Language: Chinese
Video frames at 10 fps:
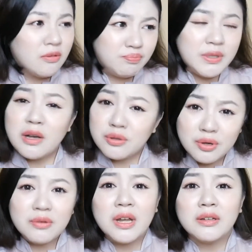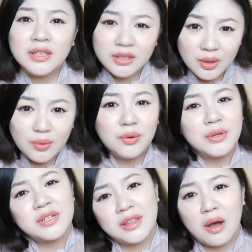比较重要的客户或
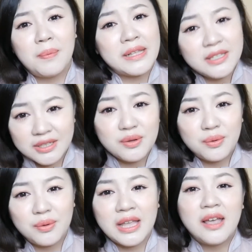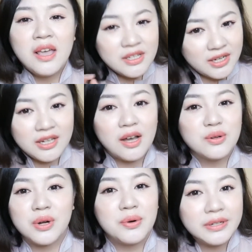者是老板进行会谈，这一套
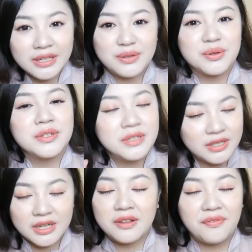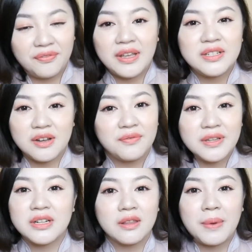妆容可以说是真的非常
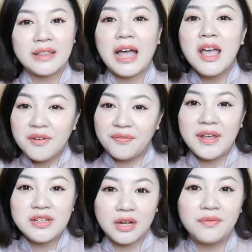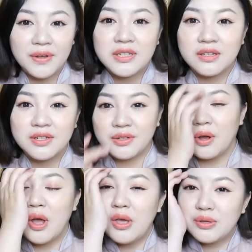非常的百搭，非常非常的实
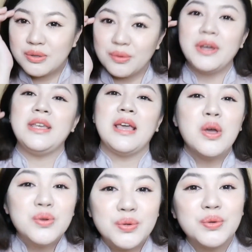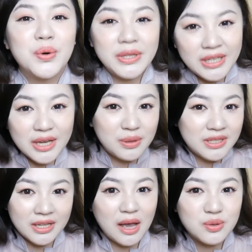用。所以如果你也对
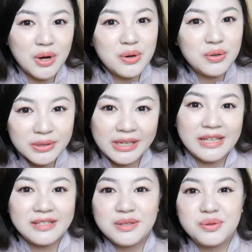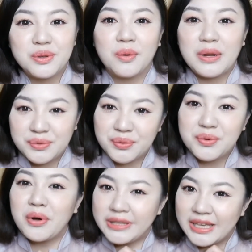这套妆容感兴趣的话，如
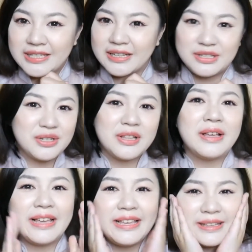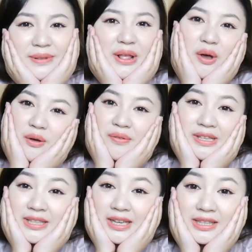果你也想知道
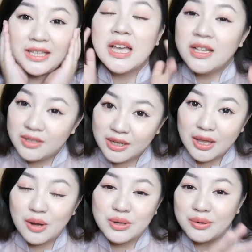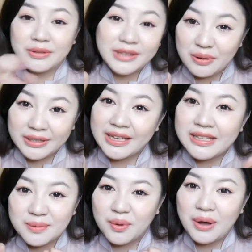哎，office lady 这一套妆容到底该怎么